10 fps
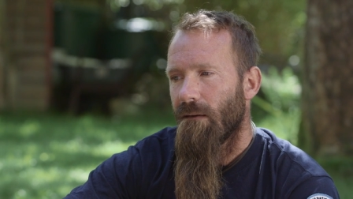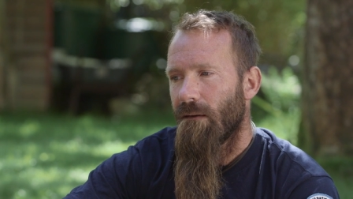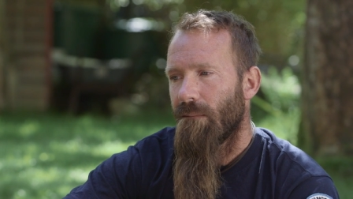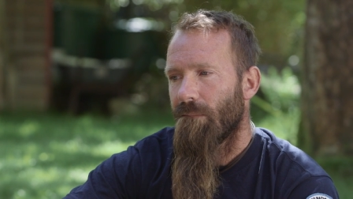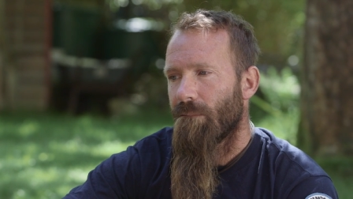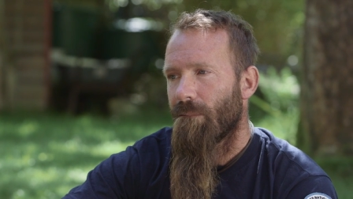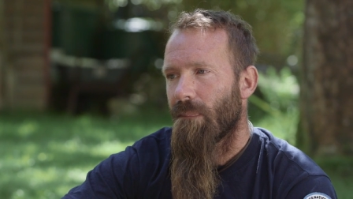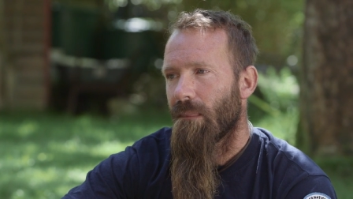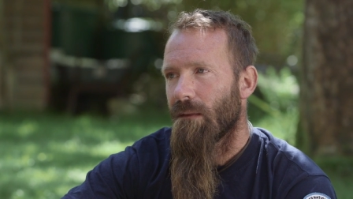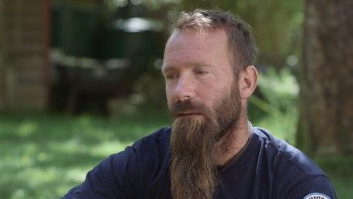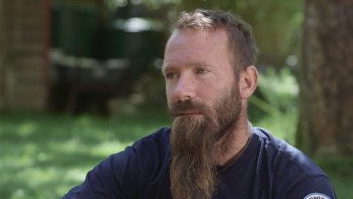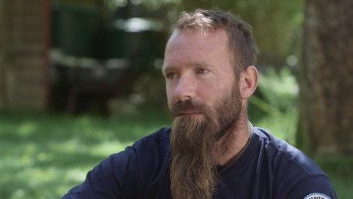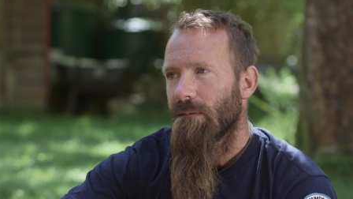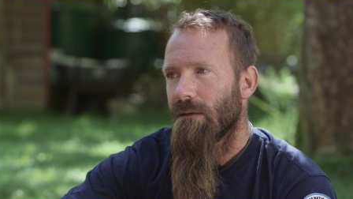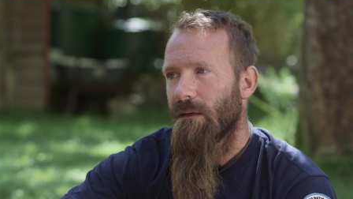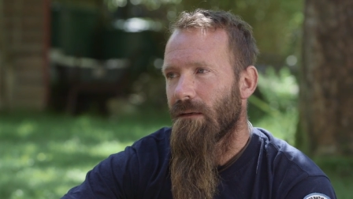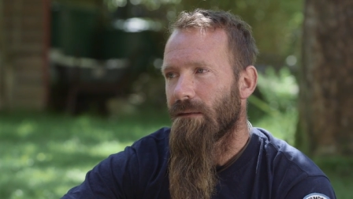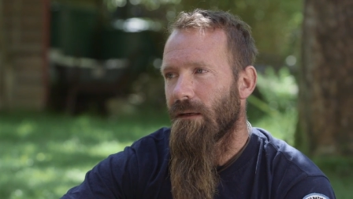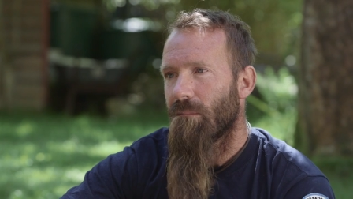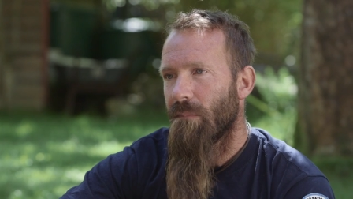Ähm, ich
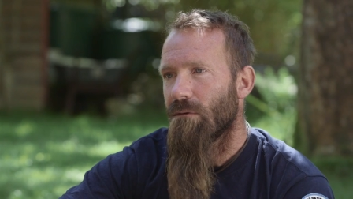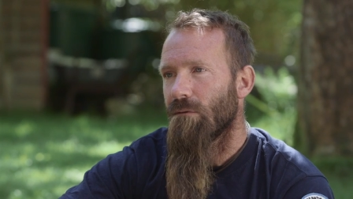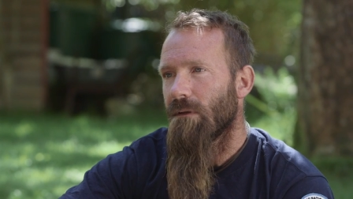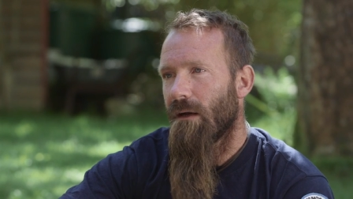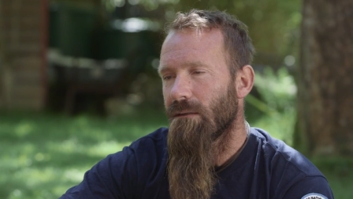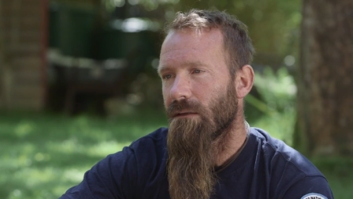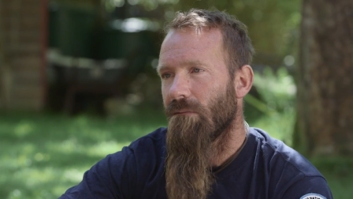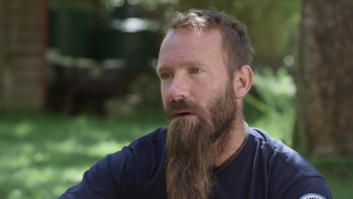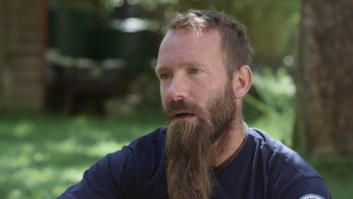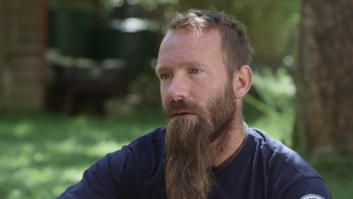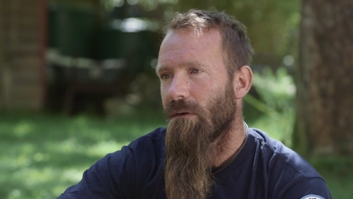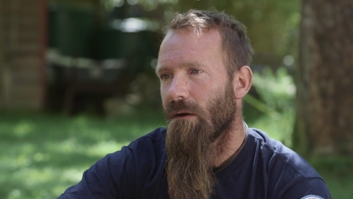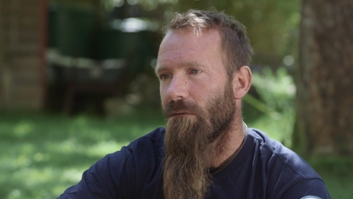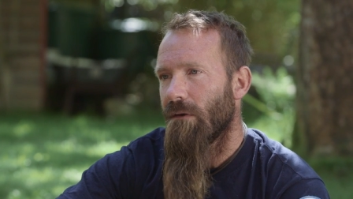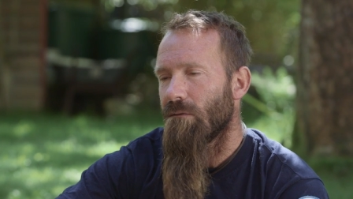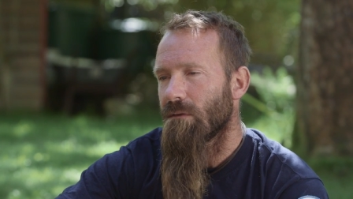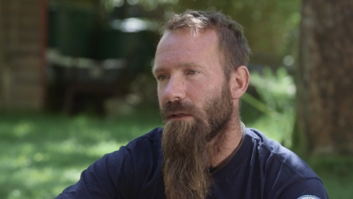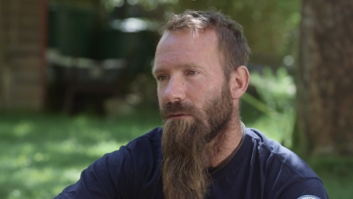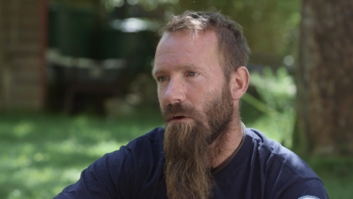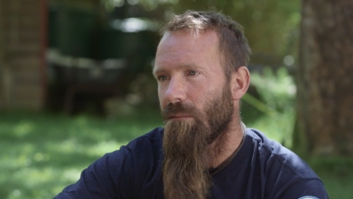denke, mit unter anderem war einfach, wenn
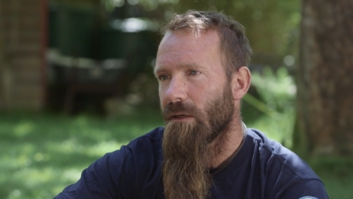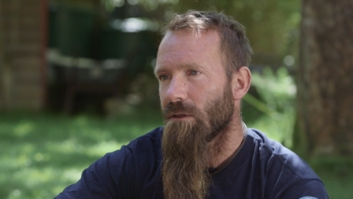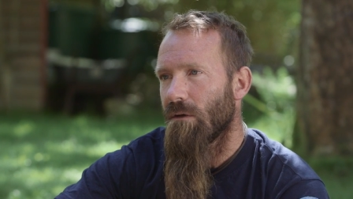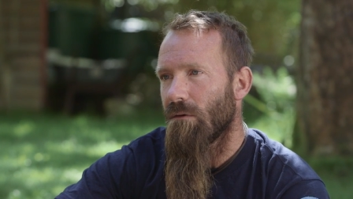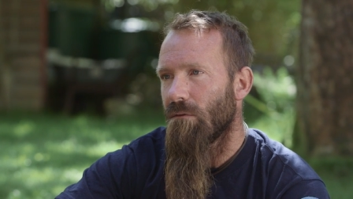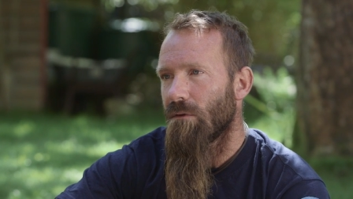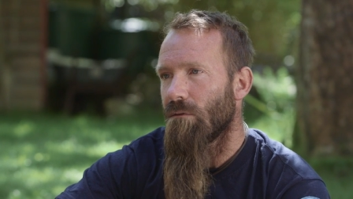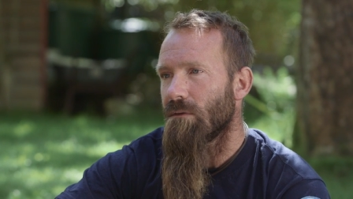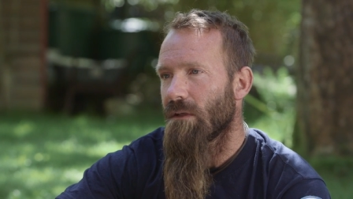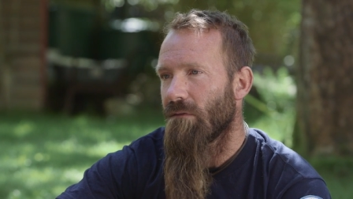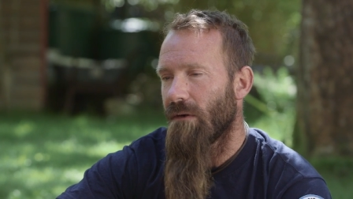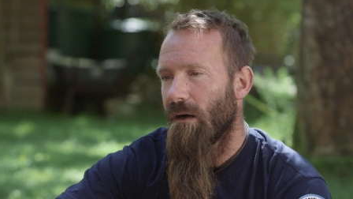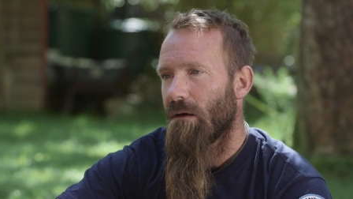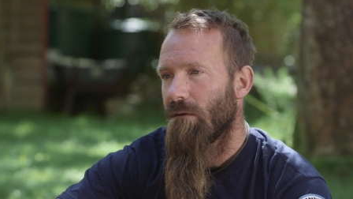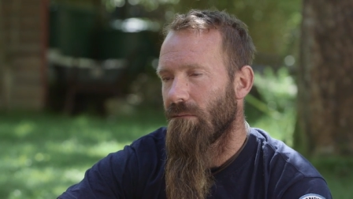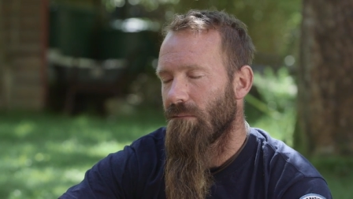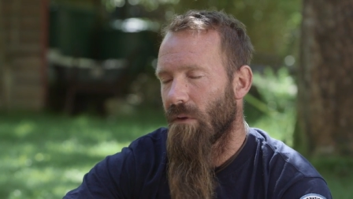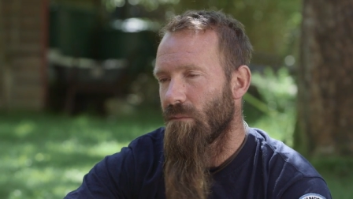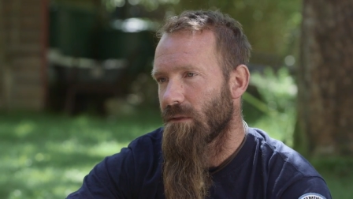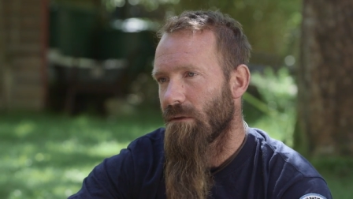unsere Dolmetscher oder unsere Fahrer,
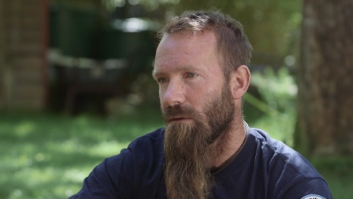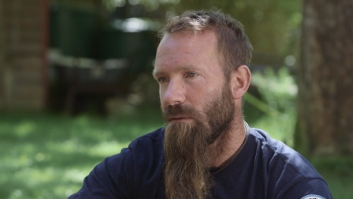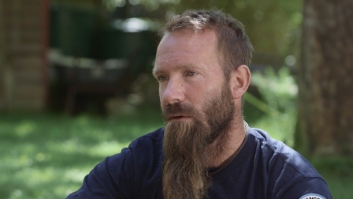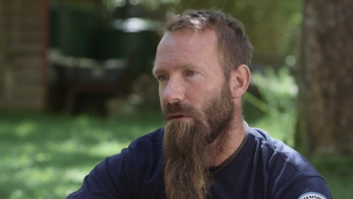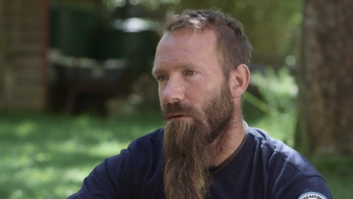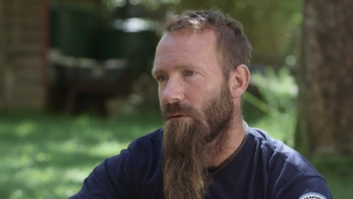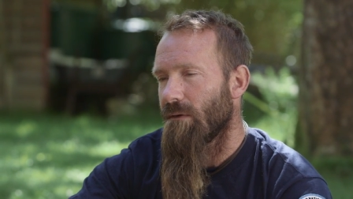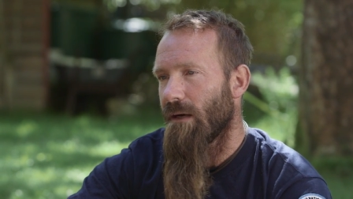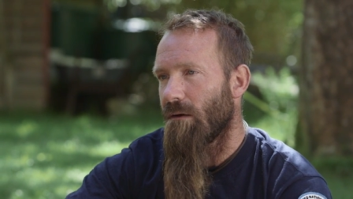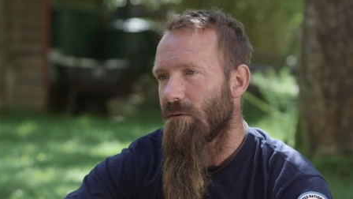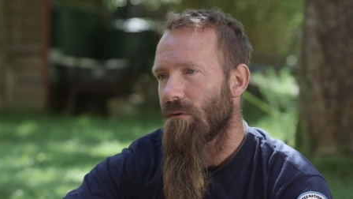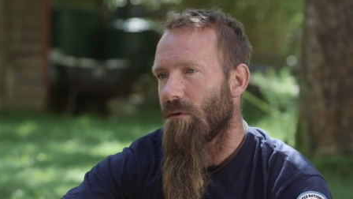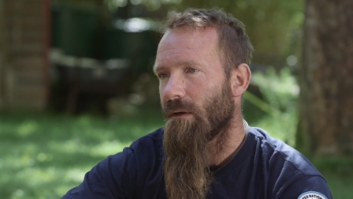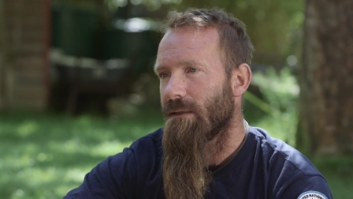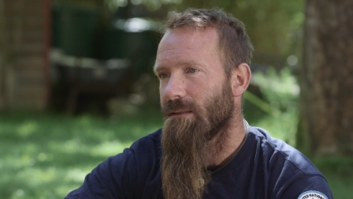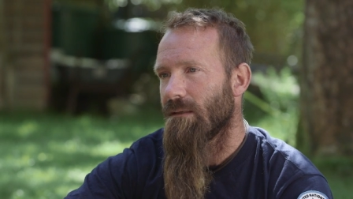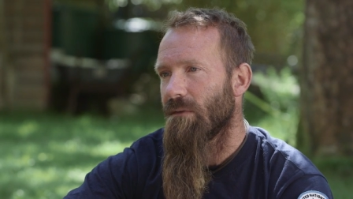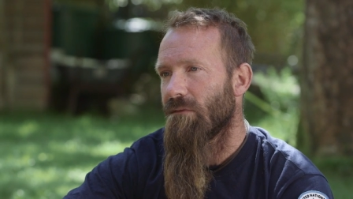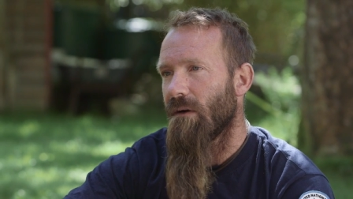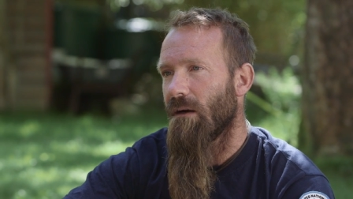man muss ja dort immer irgendwie Auto organisieren
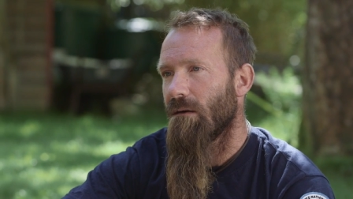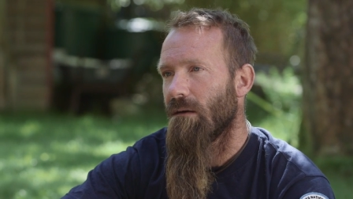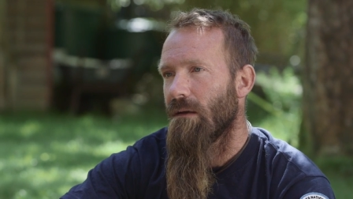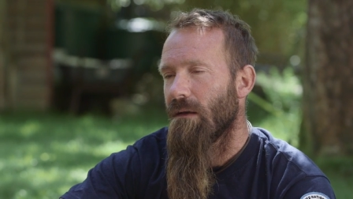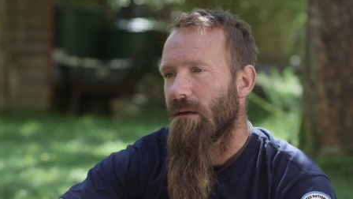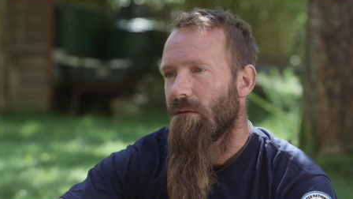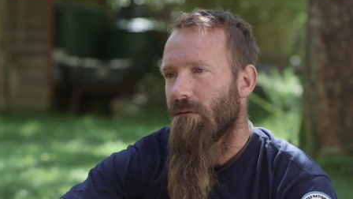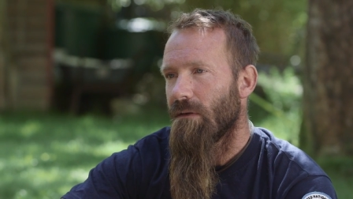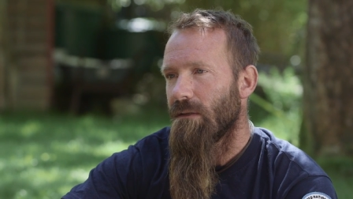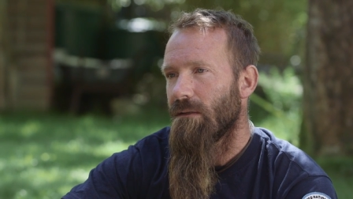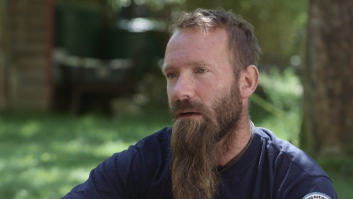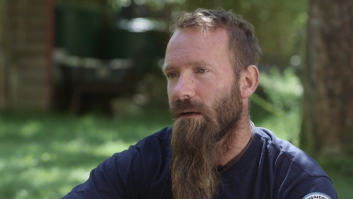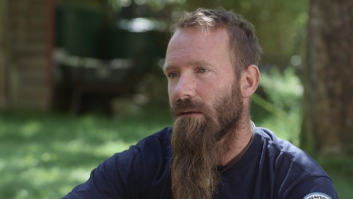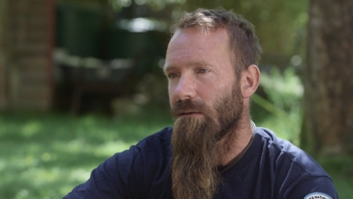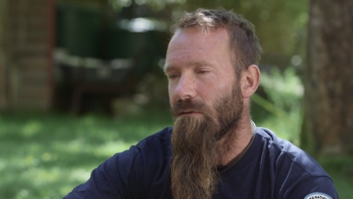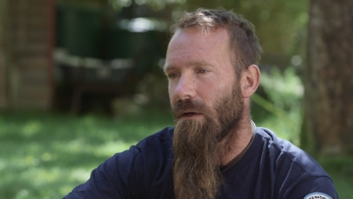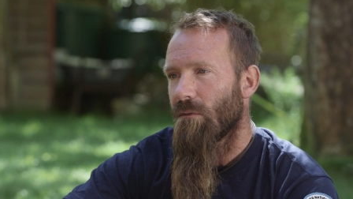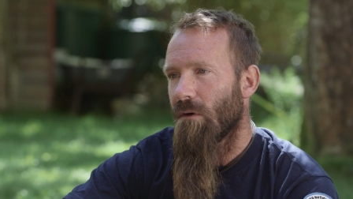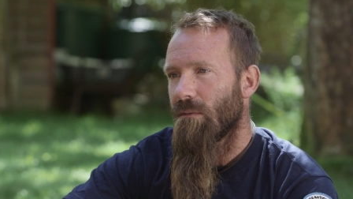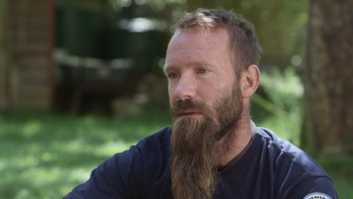mit Fahrer, wenn die nachher zu
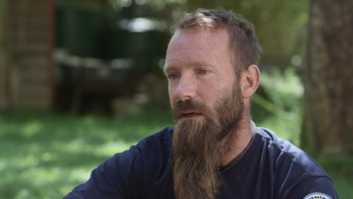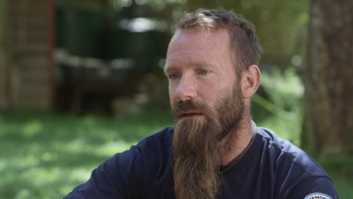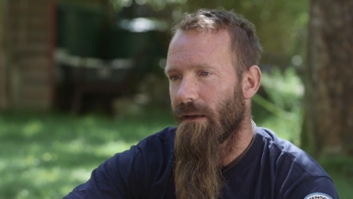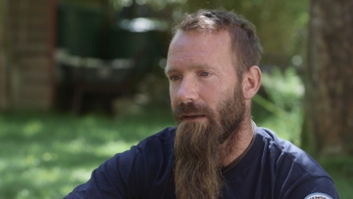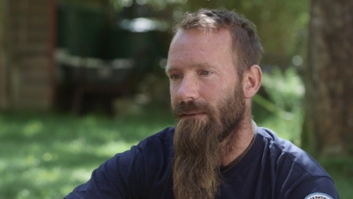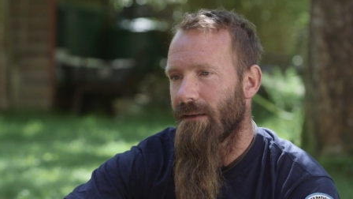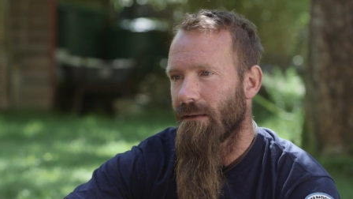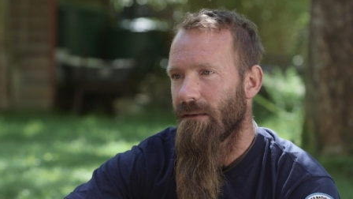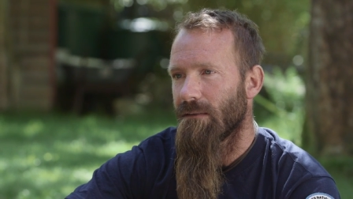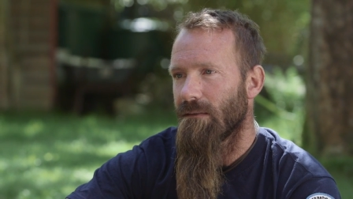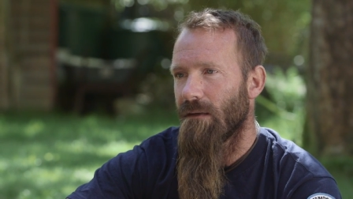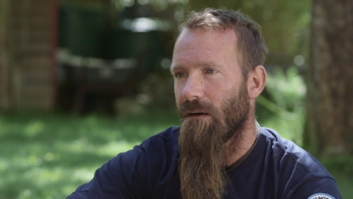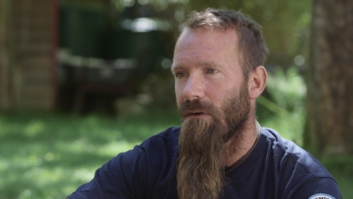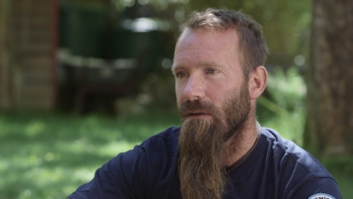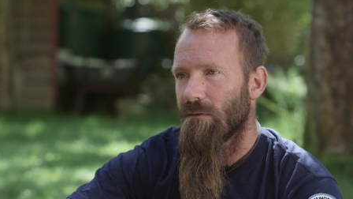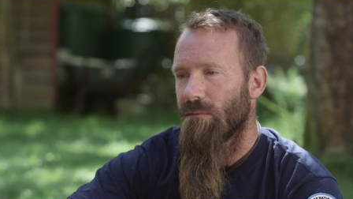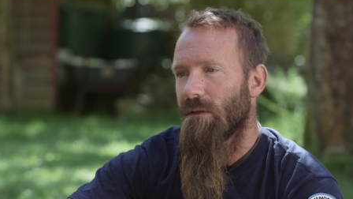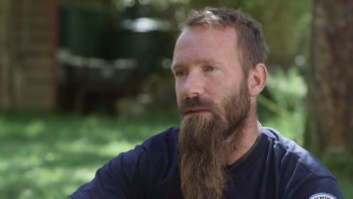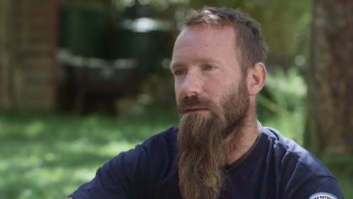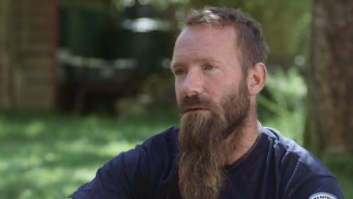einem kommen und sagen, hey, danke, dass ihr da wart,
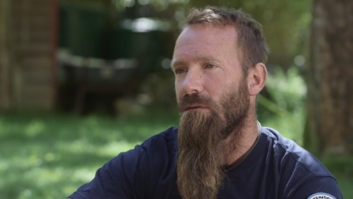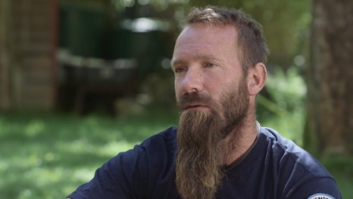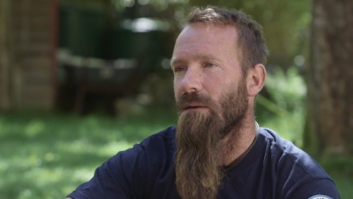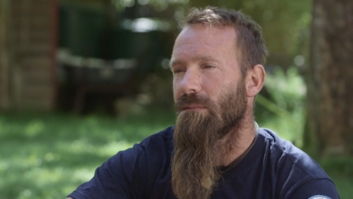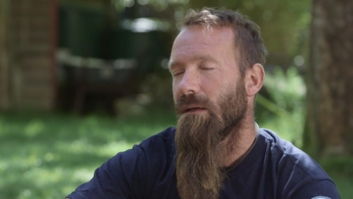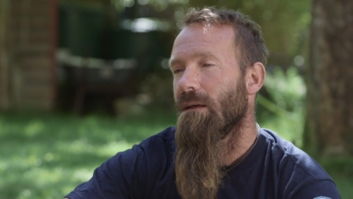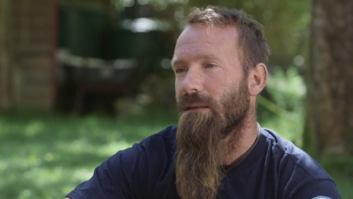super, dass ihr geholfen habt.